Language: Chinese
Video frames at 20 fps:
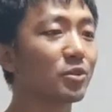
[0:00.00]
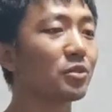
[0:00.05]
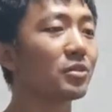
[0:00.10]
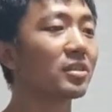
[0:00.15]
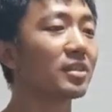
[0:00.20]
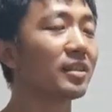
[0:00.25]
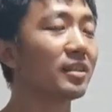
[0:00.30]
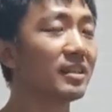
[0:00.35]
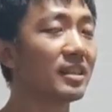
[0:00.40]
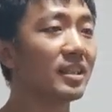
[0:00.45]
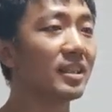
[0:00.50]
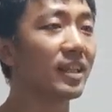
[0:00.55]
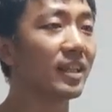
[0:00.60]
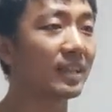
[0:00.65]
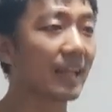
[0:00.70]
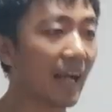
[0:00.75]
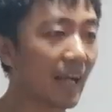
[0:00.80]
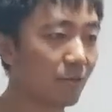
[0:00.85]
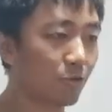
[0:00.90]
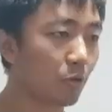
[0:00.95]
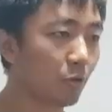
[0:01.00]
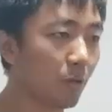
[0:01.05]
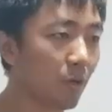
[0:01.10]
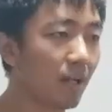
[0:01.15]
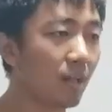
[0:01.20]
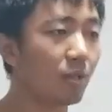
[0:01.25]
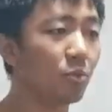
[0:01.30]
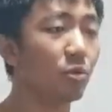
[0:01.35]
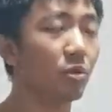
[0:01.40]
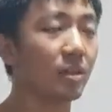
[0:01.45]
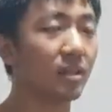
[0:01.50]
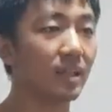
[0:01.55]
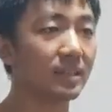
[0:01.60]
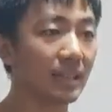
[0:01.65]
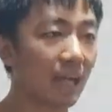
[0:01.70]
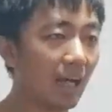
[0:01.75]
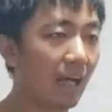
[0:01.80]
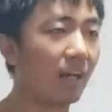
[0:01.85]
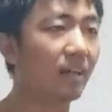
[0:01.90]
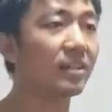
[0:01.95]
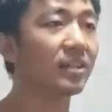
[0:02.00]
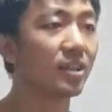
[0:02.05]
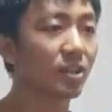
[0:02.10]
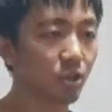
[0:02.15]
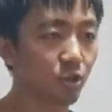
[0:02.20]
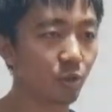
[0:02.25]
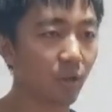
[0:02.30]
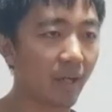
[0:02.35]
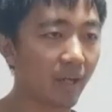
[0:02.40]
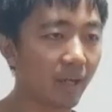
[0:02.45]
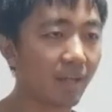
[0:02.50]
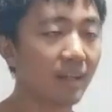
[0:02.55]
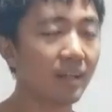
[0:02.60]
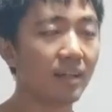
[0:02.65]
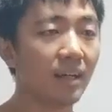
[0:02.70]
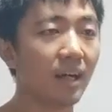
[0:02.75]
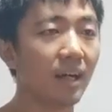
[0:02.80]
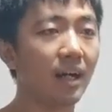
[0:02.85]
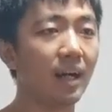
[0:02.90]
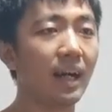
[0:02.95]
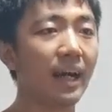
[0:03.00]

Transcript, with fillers: 就是一些碳水化合物和糖和水啊，